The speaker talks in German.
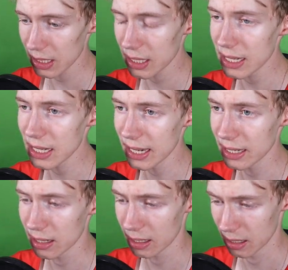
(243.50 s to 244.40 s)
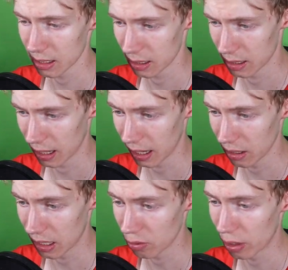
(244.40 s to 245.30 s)
Der hat, äh,
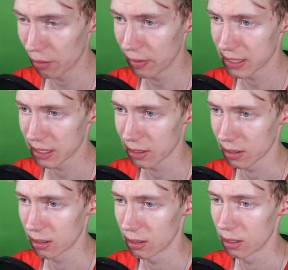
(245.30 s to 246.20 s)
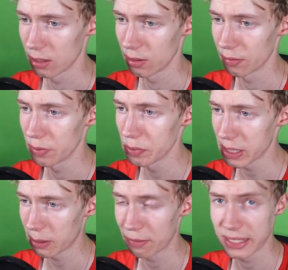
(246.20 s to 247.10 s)
ein, hat nur 41 Views,
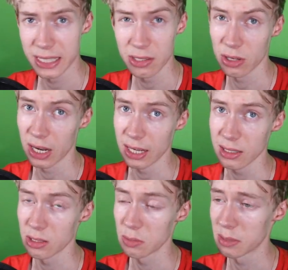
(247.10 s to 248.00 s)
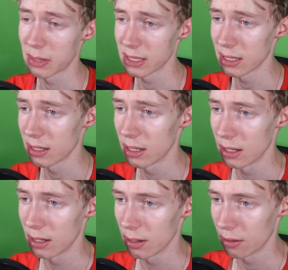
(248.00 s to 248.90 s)
aber dafür 10 zu 0 Likes, also ein bisschen besser
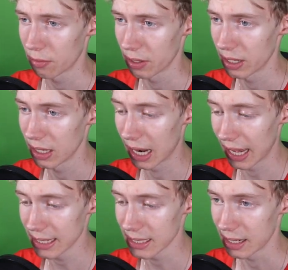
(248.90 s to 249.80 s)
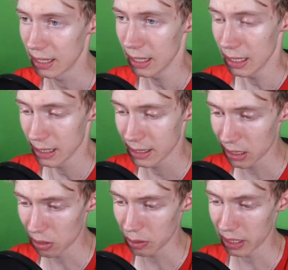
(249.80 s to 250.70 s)
von den Likes her.
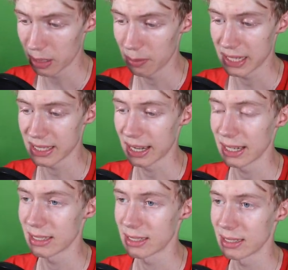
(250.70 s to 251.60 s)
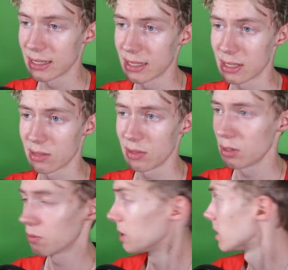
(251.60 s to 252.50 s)
So, dann Platz 1 ist das
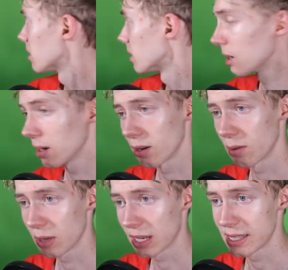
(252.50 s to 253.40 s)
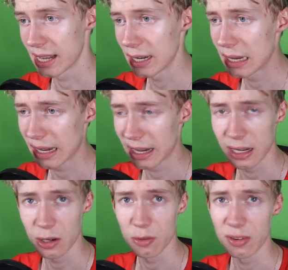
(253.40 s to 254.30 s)
Video von den, den Gesellen, die ihr
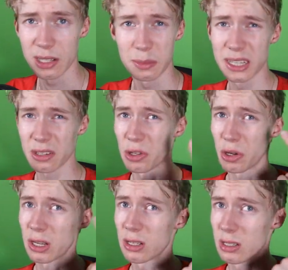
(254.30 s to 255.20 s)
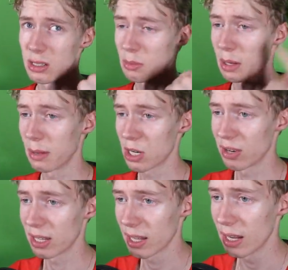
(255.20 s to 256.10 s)
gerade auch vielleicht im Hintergrund hört. Das sind meine
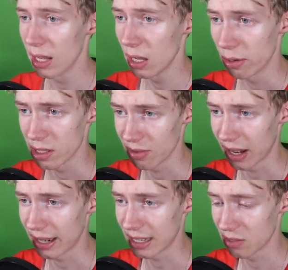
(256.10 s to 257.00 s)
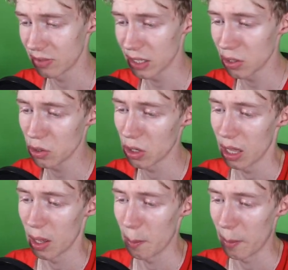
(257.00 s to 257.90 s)
Meerschweinchen. Und zwar das Video
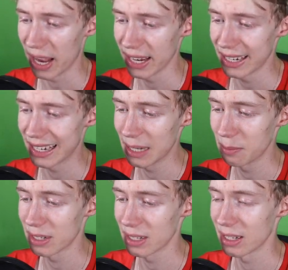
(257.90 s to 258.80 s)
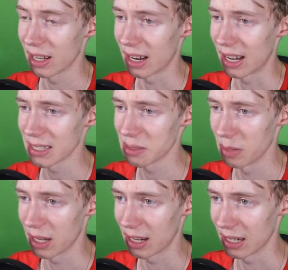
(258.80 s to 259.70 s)
Meine lebenden
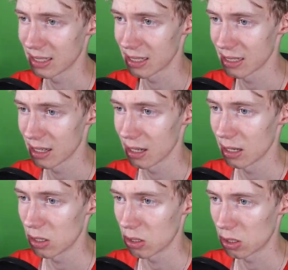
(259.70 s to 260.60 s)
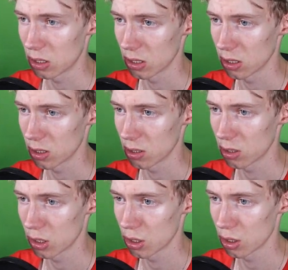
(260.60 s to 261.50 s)
Rasenmäher heißt es. Und
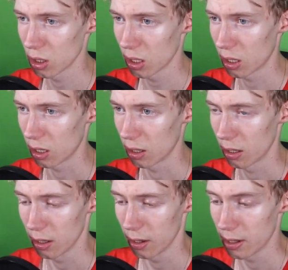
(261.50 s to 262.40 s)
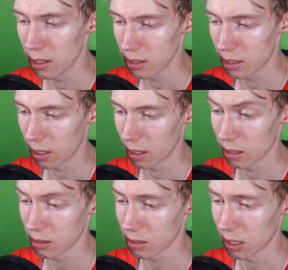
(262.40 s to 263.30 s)
ja,
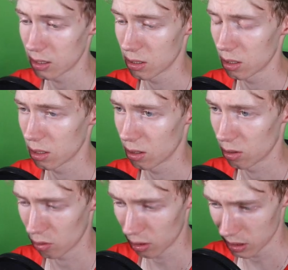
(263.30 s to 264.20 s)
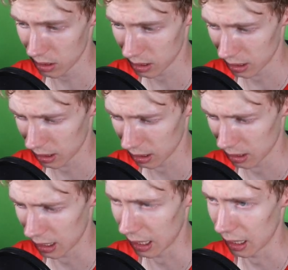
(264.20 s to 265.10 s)
das hat äh, 69,
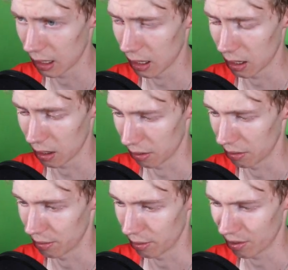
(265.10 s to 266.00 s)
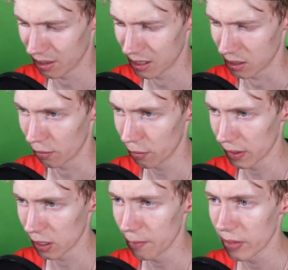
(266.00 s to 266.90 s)
äh, 69
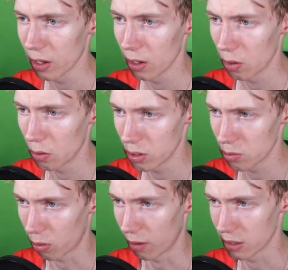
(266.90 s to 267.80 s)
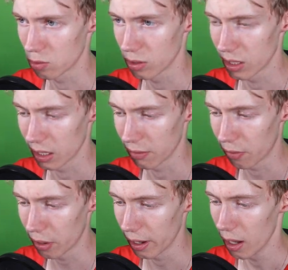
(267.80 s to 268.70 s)
Aufrufe genommen. Und boah, was tut denn der hier
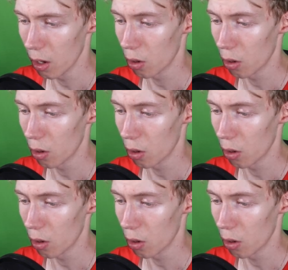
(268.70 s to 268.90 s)
vorne?